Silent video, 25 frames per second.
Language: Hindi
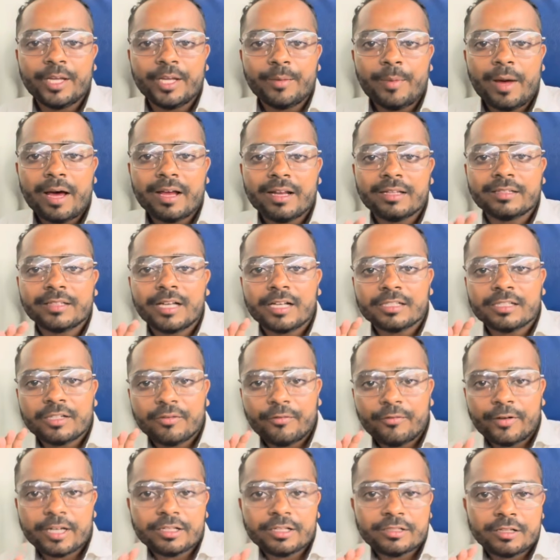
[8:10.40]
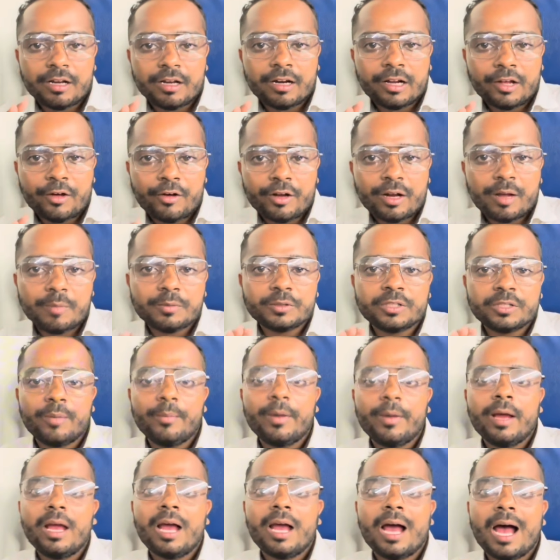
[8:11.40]
भारत का सफ़र चल रहा है और अब
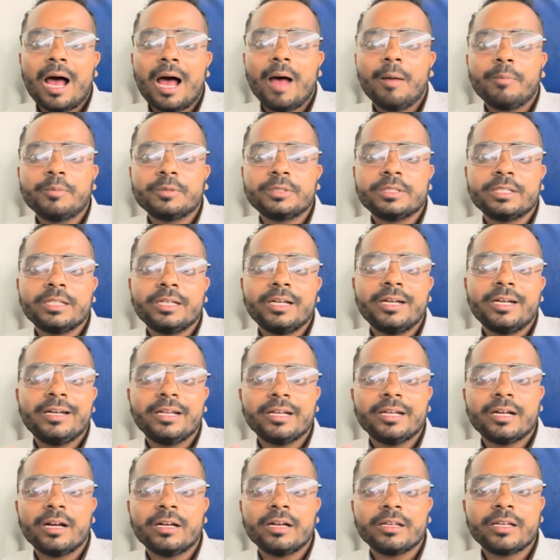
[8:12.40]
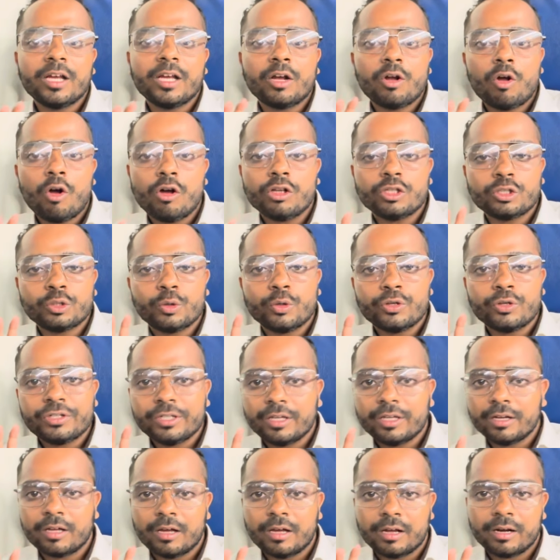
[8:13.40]
समय है आपसे टिकट के कॉस्ट को
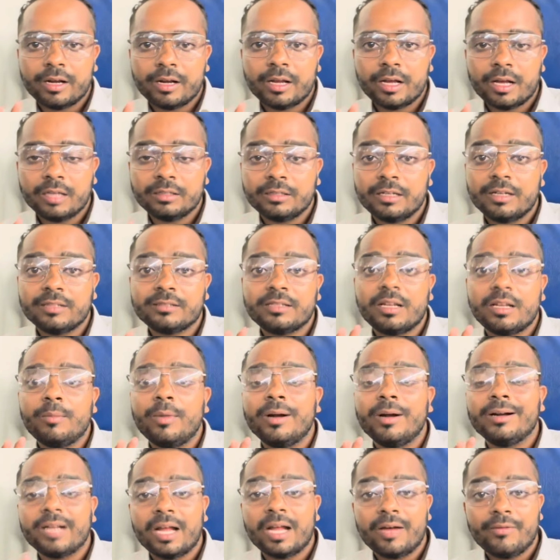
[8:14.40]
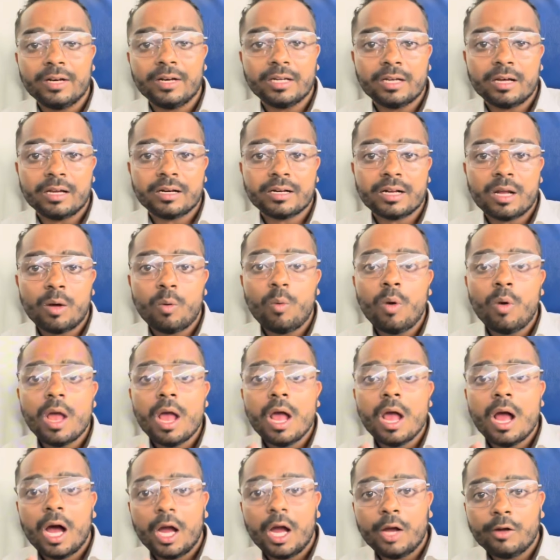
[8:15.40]
शेयर करने का दरअसल मैं ट्रैवल कर रहा
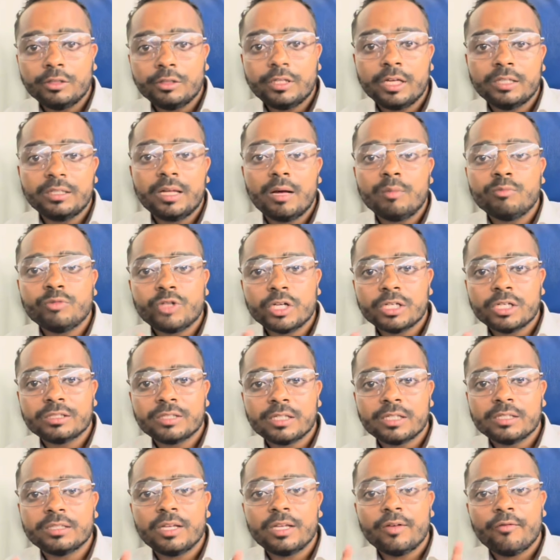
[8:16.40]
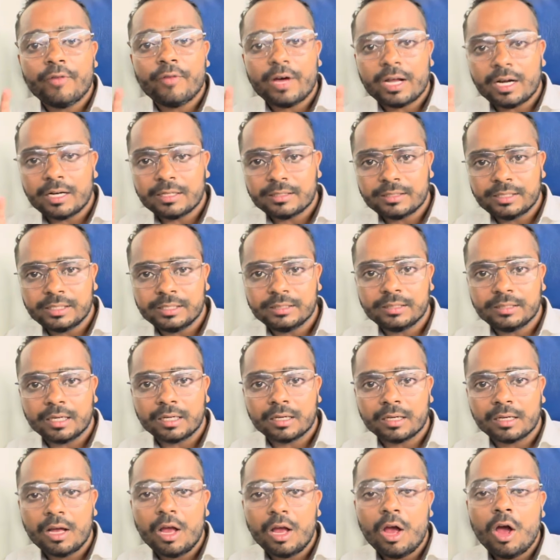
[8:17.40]
हूँ अयोध्या धाम जंक्शन से वाराणसी
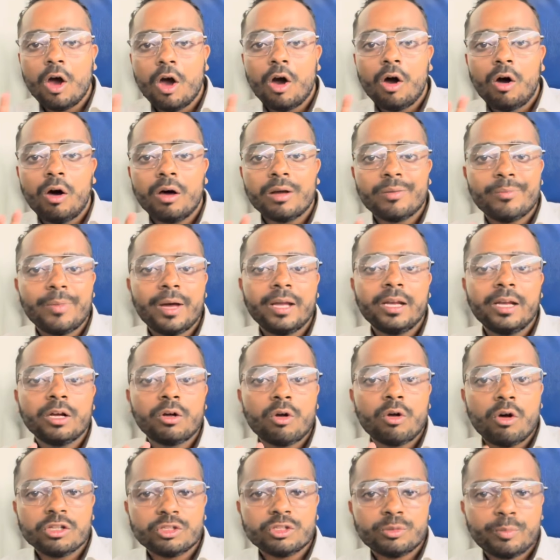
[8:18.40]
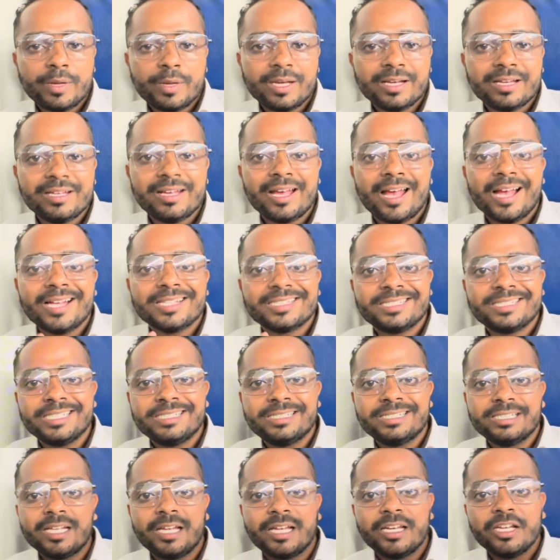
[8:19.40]
तक और मैंने कॉस्ट पे किया है
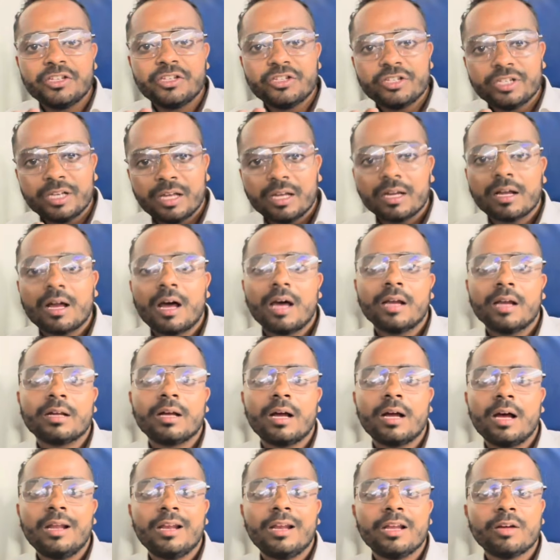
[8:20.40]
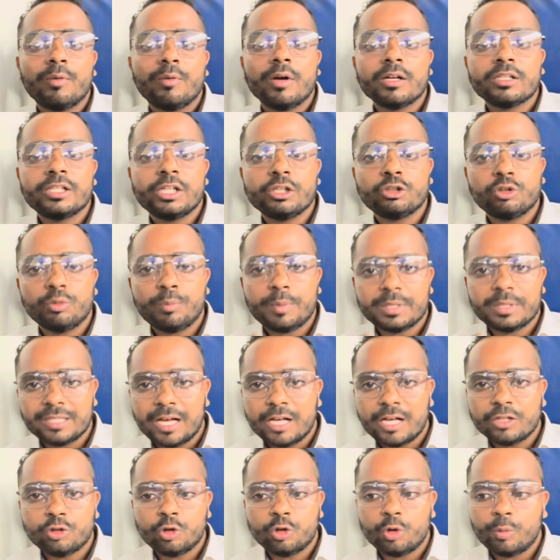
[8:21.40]
सीसी यानी चेयर कार का लगभग छः सौ
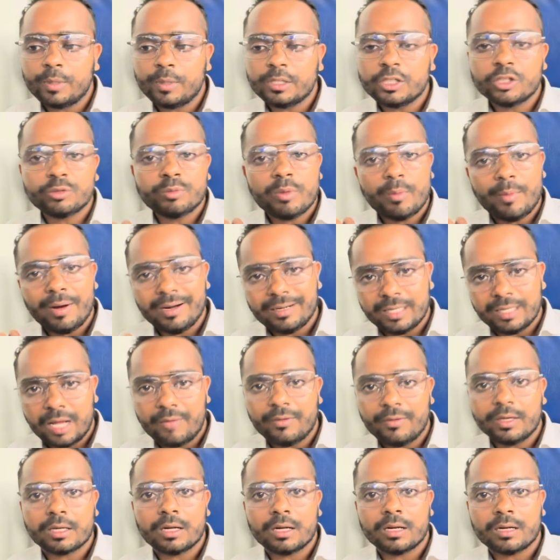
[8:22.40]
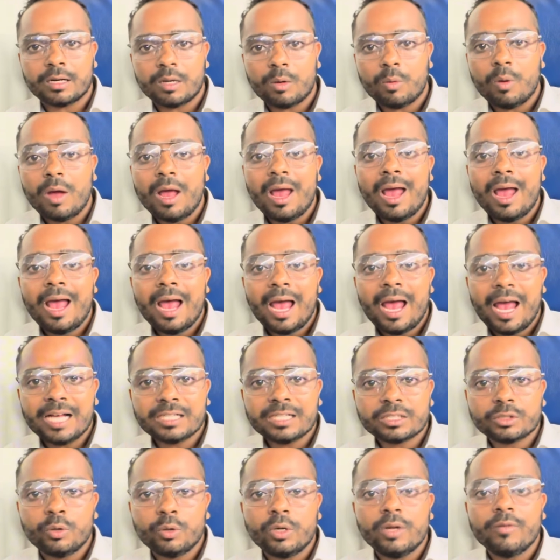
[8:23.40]
पचास रुपये जिसमें मैं ट्रैवल कर रहा हूँ
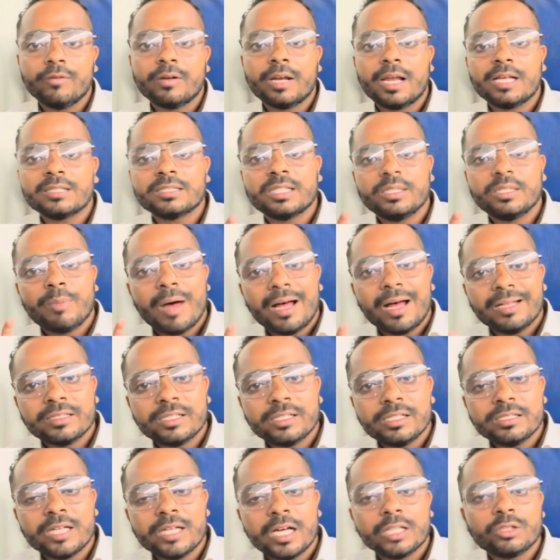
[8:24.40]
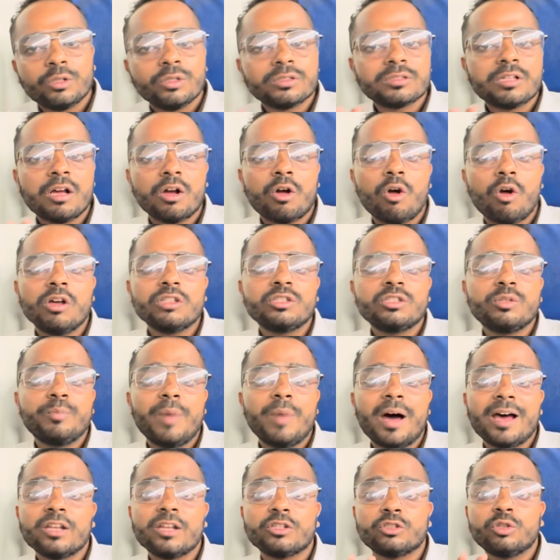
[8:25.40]
एक्सक्लूडिव क्लास की बात की जाए तो इसका कॉस्ट
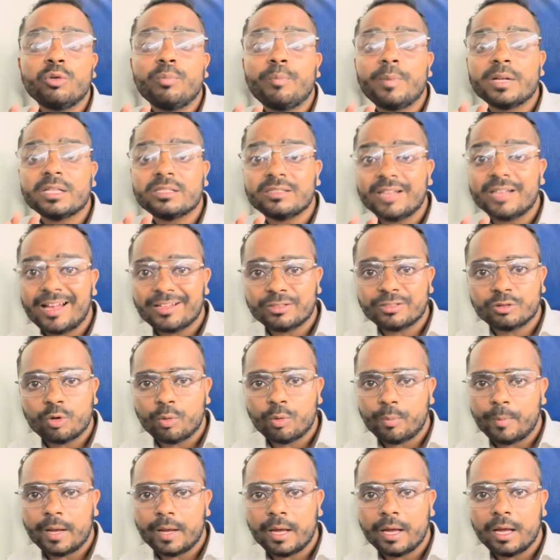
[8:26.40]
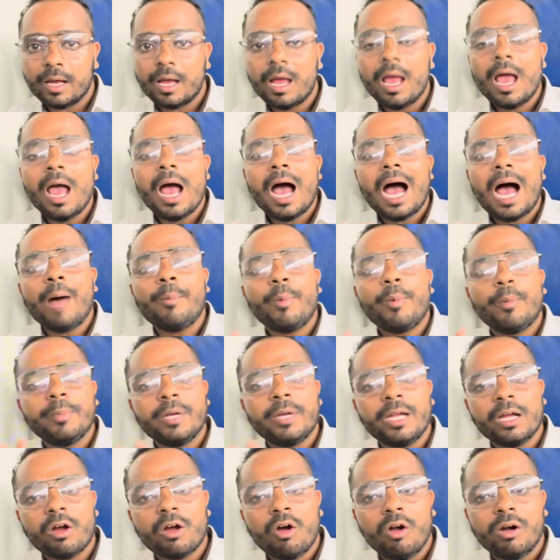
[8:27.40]
बारह सौ पचास रुपये है आप
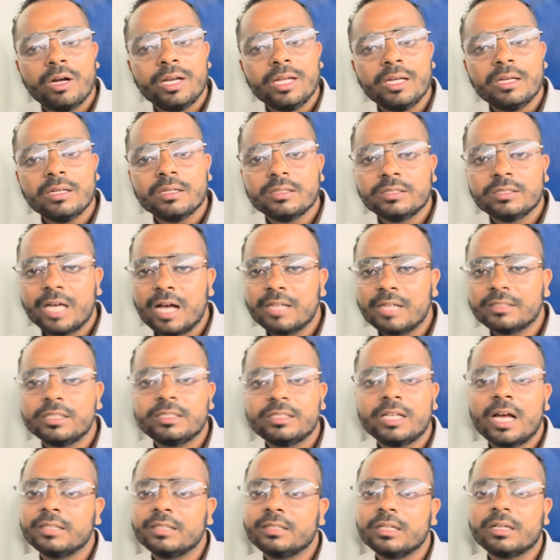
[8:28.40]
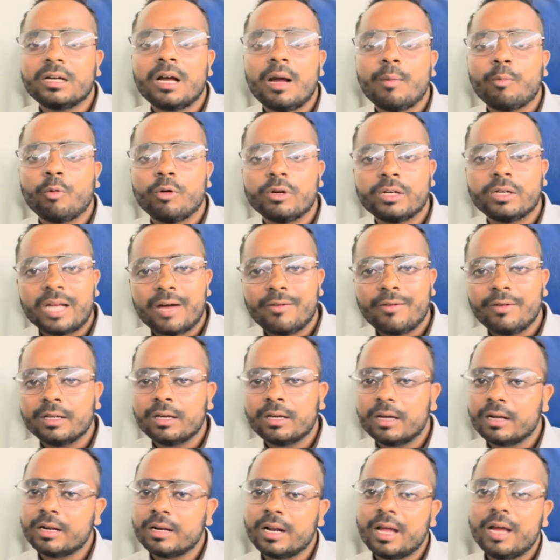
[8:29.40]
अपने अकॉर्डिंग जहाँ से जहाँ तक आपको ट्रैवल
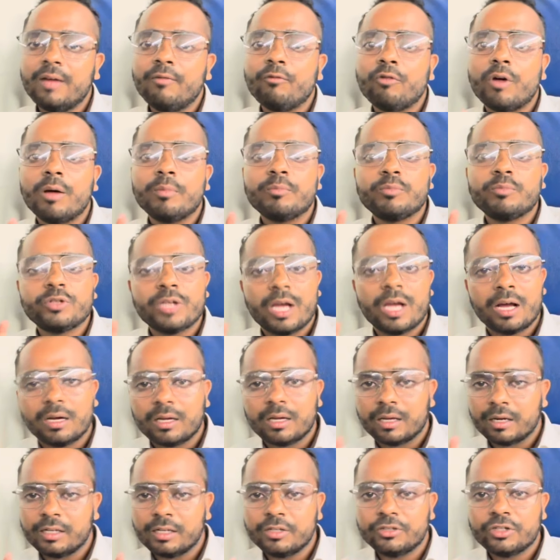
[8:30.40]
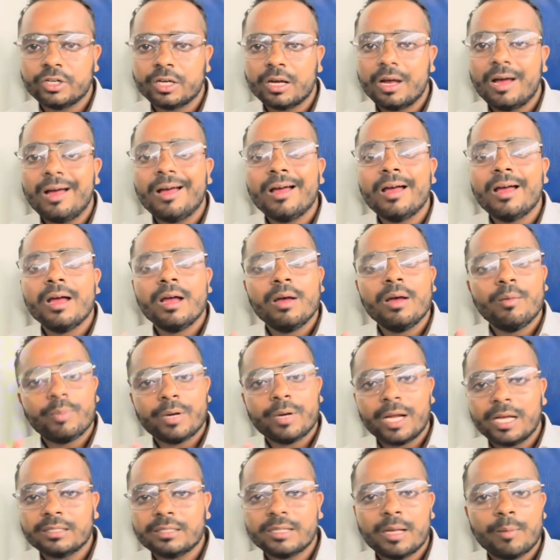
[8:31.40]
करना है वो आप चेक कर लीजिएगा
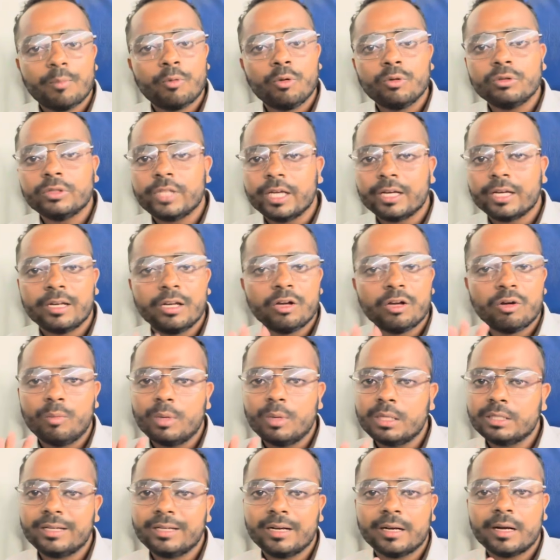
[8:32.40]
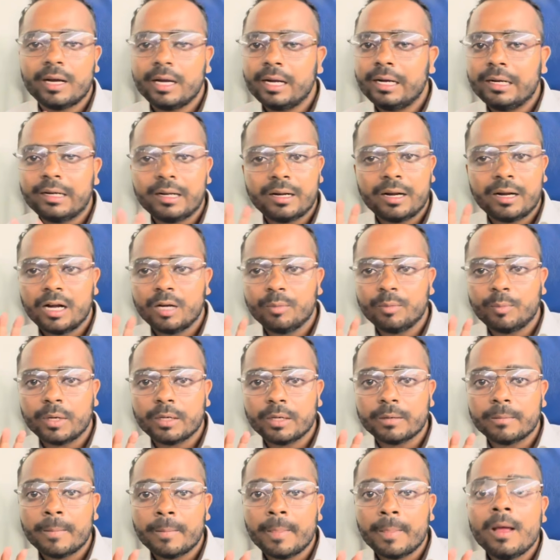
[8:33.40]
प्राइस आपको देखने को मिल जाएगा इंटरनेट पर